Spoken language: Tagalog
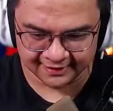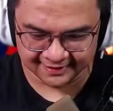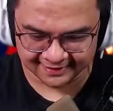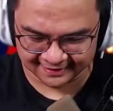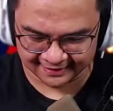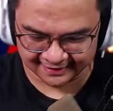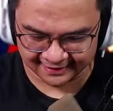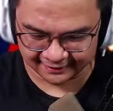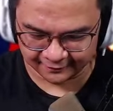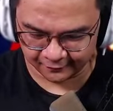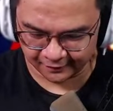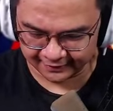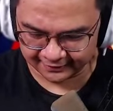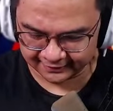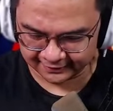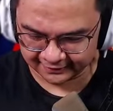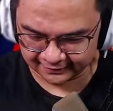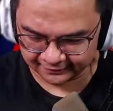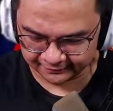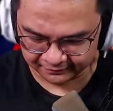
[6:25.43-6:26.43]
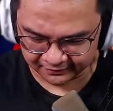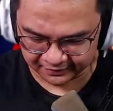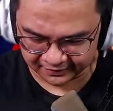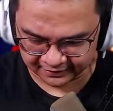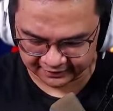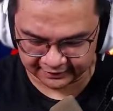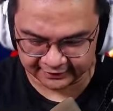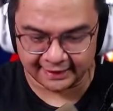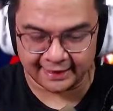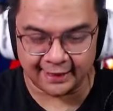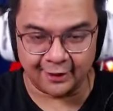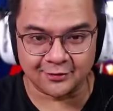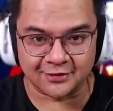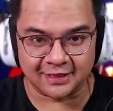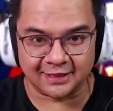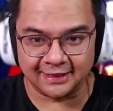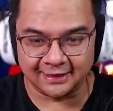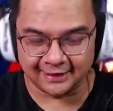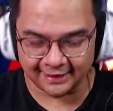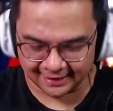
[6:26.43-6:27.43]
si Grand Warden. Hindi talaga ako
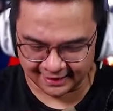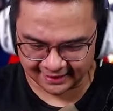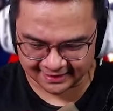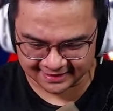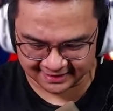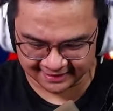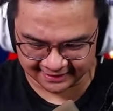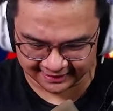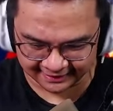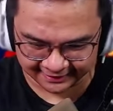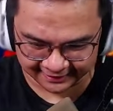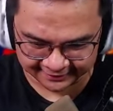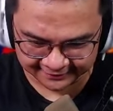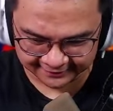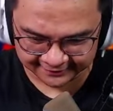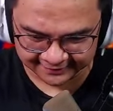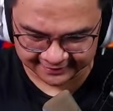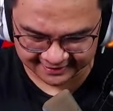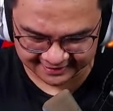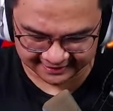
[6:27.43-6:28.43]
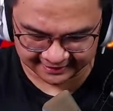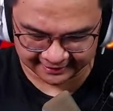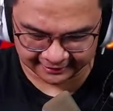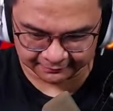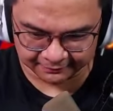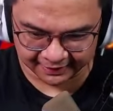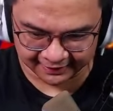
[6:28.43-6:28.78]
sanayin na naka-single, ano? Single bar.